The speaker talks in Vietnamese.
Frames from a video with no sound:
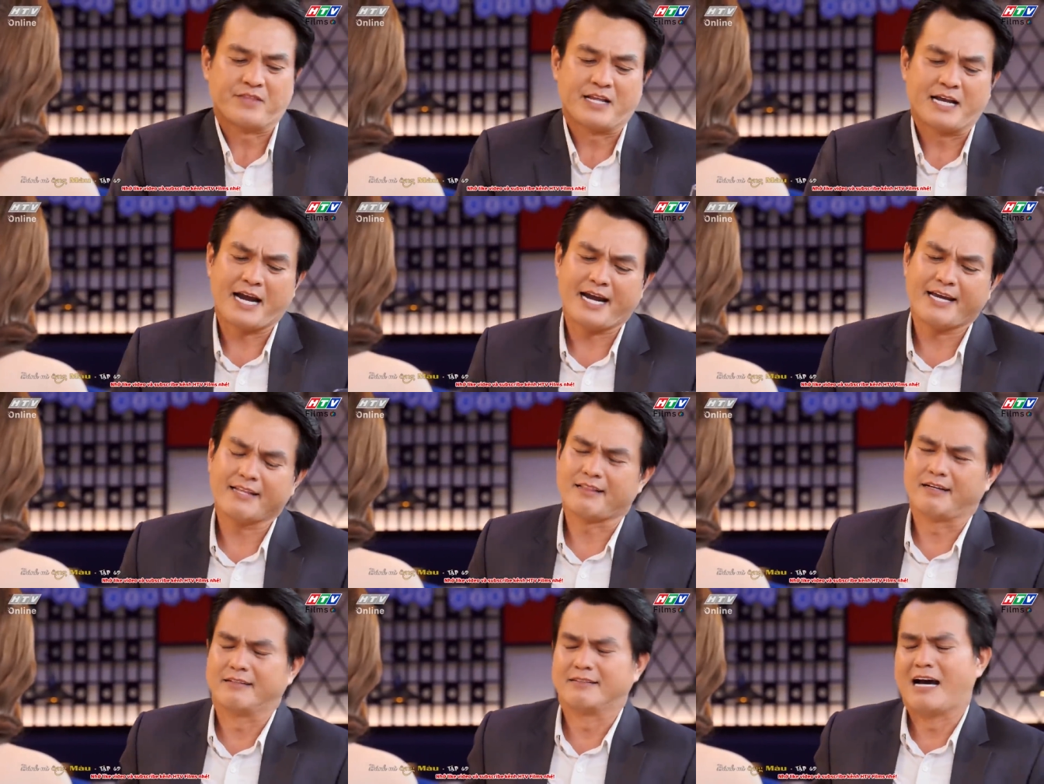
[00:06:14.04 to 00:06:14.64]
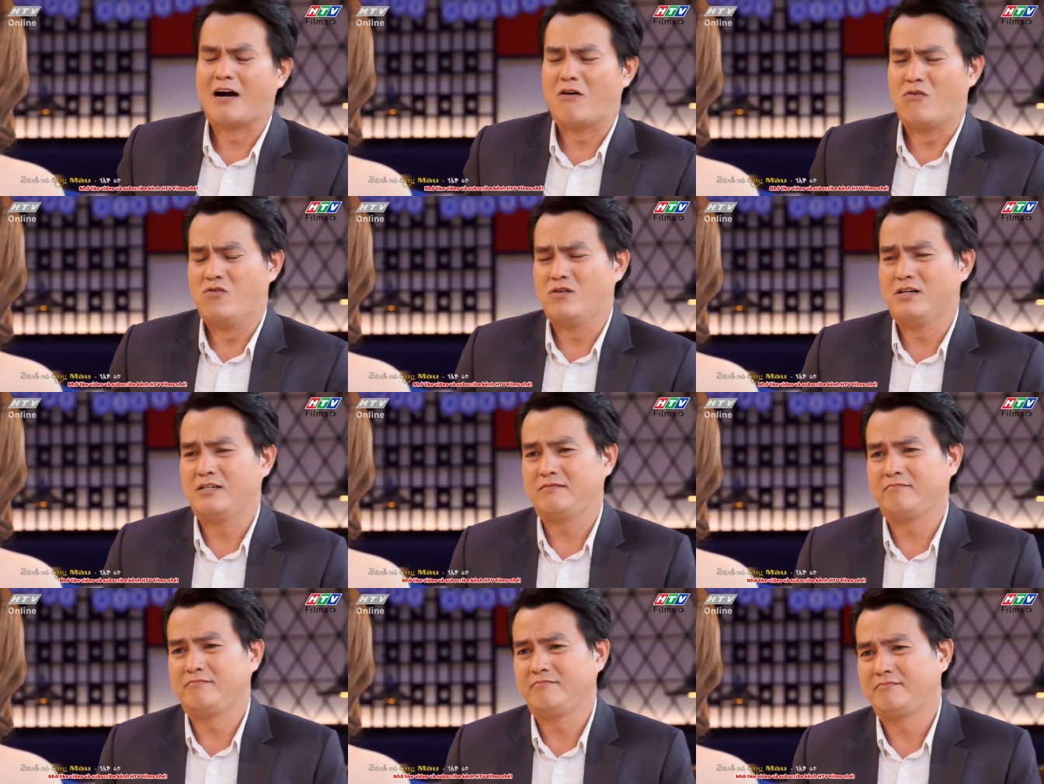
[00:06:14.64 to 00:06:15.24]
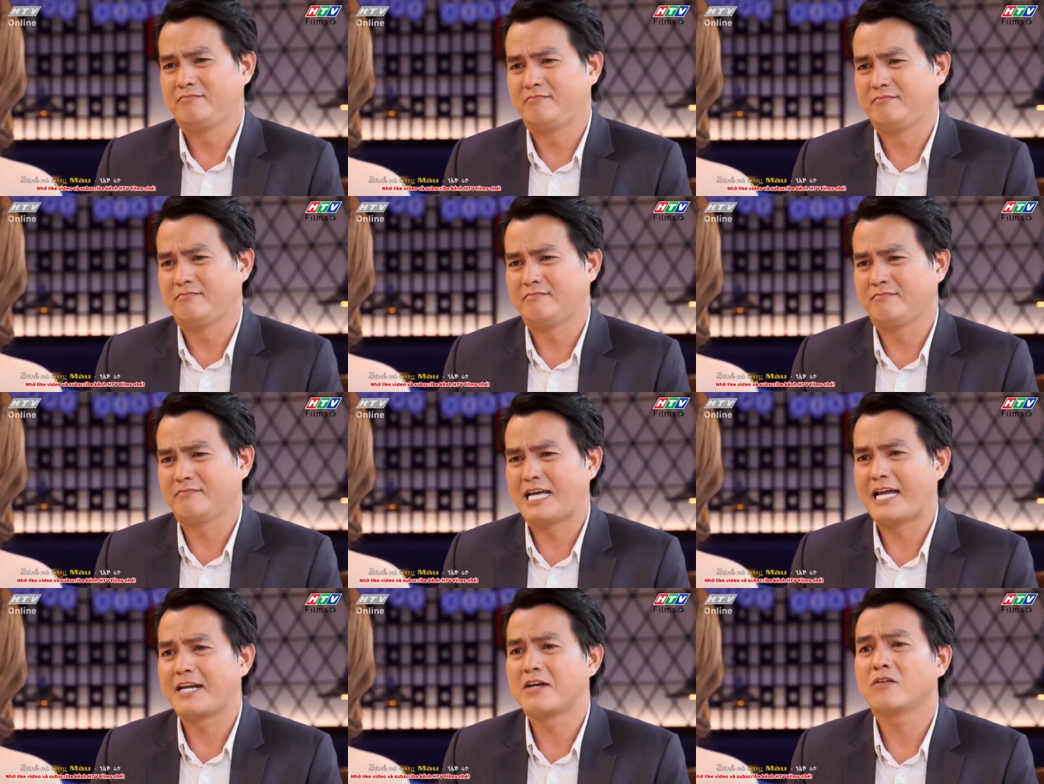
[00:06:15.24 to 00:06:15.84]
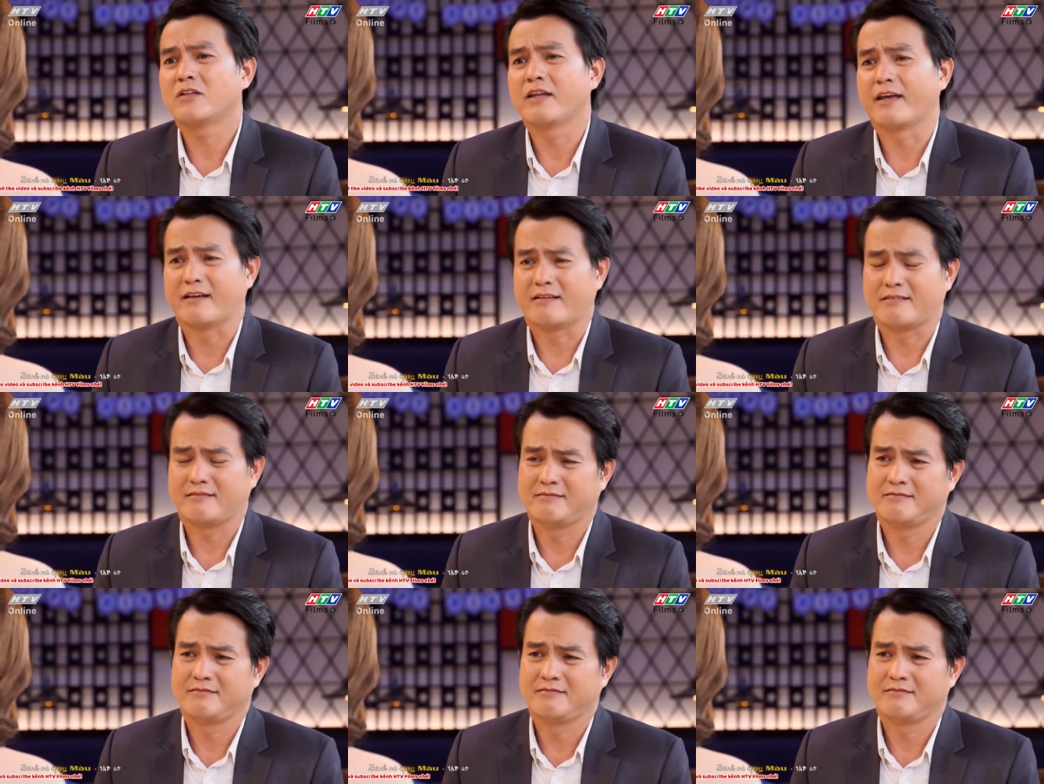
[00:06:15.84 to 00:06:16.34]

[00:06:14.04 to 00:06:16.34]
ngay từ đầu á anh nói thiệt